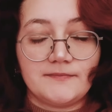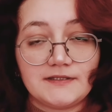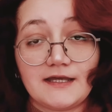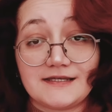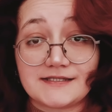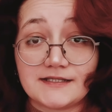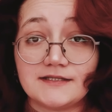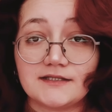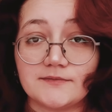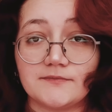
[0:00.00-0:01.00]
Ve bir de
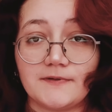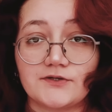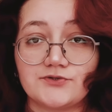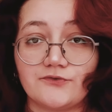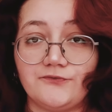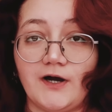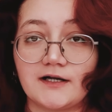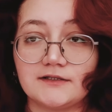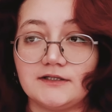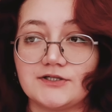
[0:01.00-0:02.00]
estetik gibi pek çok
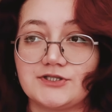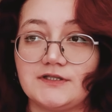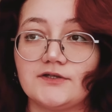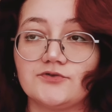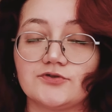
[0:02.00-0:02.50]
farklı açıdan